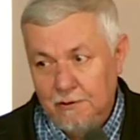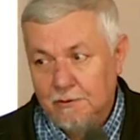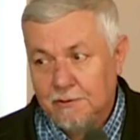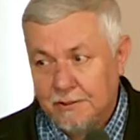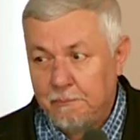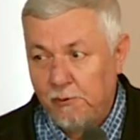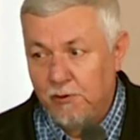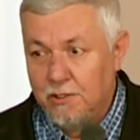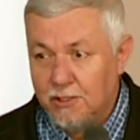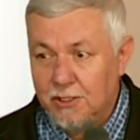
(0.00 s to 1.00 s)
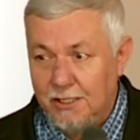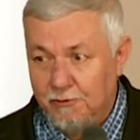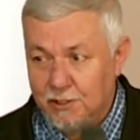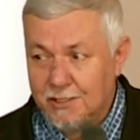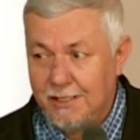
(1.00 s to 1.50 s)
Chcę powiedzieć, że nie
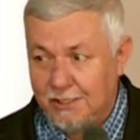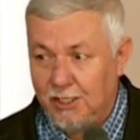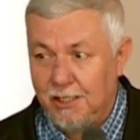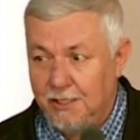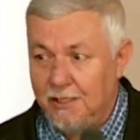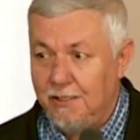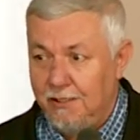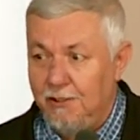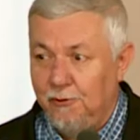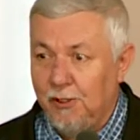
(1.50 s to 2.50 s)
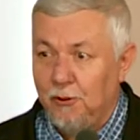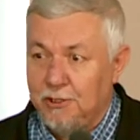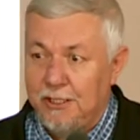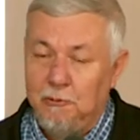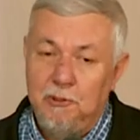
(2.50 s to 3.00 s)
wszystkie księgi Nowego,
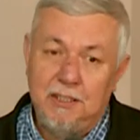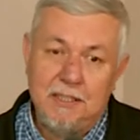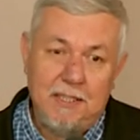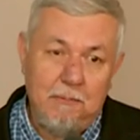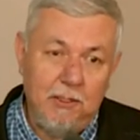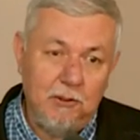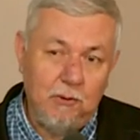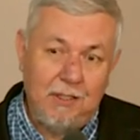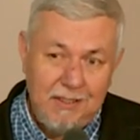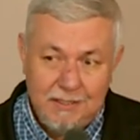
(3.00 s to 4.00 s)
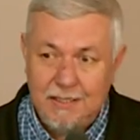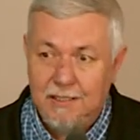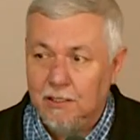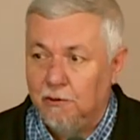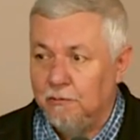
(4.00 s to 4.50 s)
szczególnie Testamentu, a i
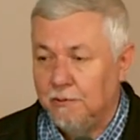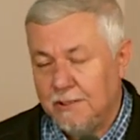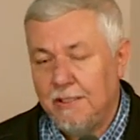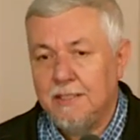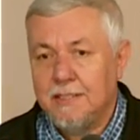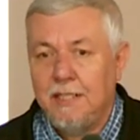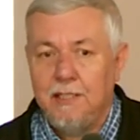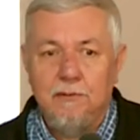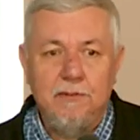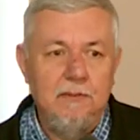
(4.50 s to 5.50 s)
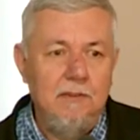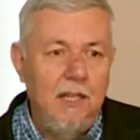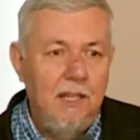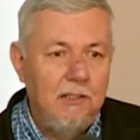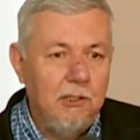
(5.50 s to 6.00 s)
Starego, ale Stary
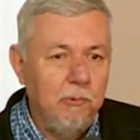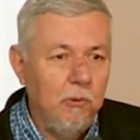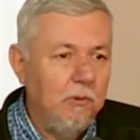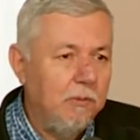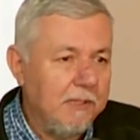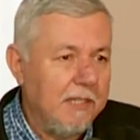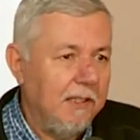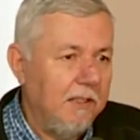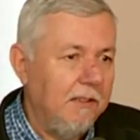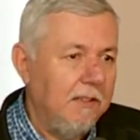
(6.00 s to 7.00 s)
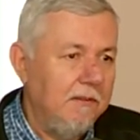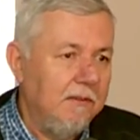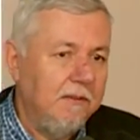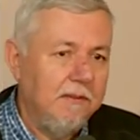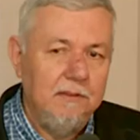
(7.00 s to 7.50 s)
to był pisany
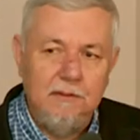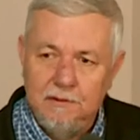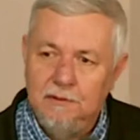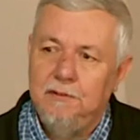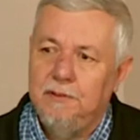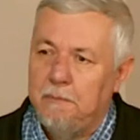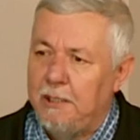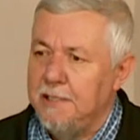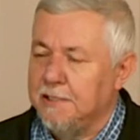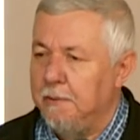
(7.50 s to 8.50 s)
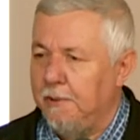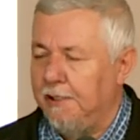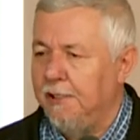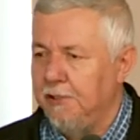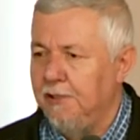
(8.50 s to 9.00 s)
w hebrajskim,
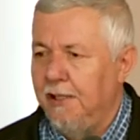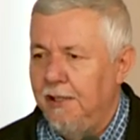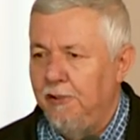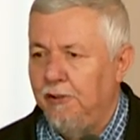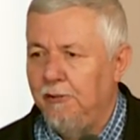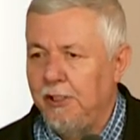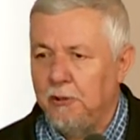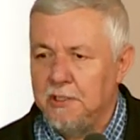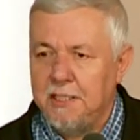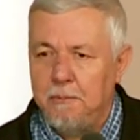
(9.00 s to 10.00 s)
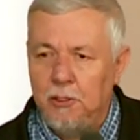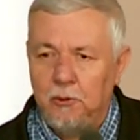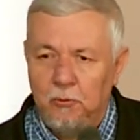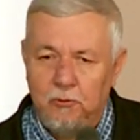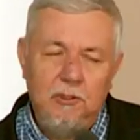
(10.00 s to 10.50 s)
ale Nowego
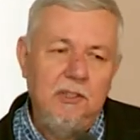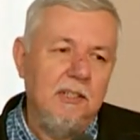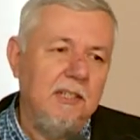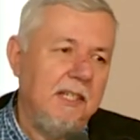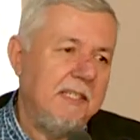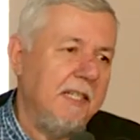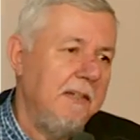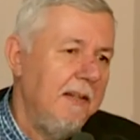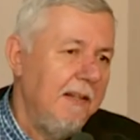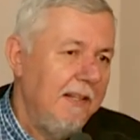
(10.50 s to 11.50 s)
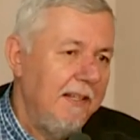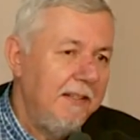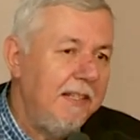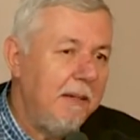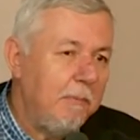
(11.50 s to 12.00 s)
Testamentu w e, Grece
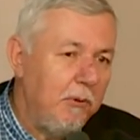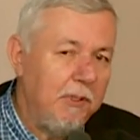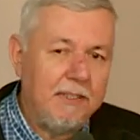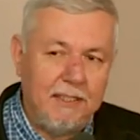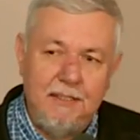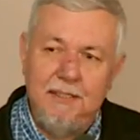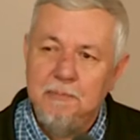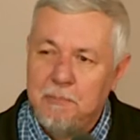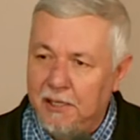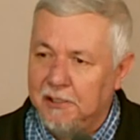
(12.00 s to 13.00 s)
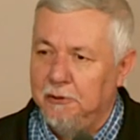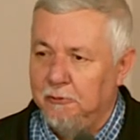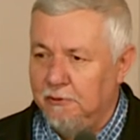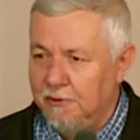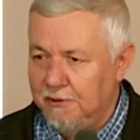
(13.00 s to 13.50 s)
nie były tak
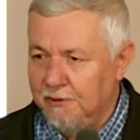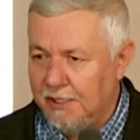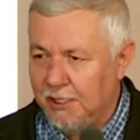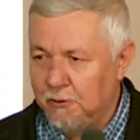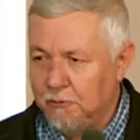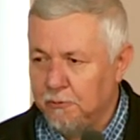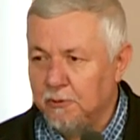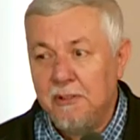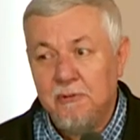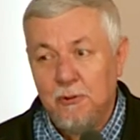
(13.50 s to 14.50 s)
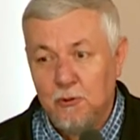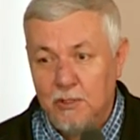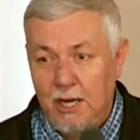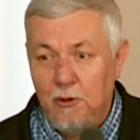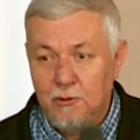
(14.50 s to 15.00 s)
piękną e, Greką. Tutaj
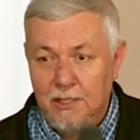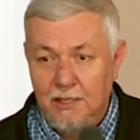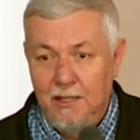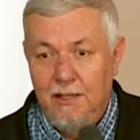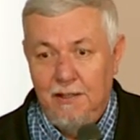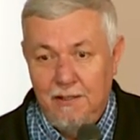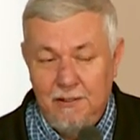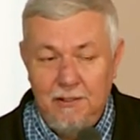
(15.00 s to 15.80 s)
wyróżniają się e,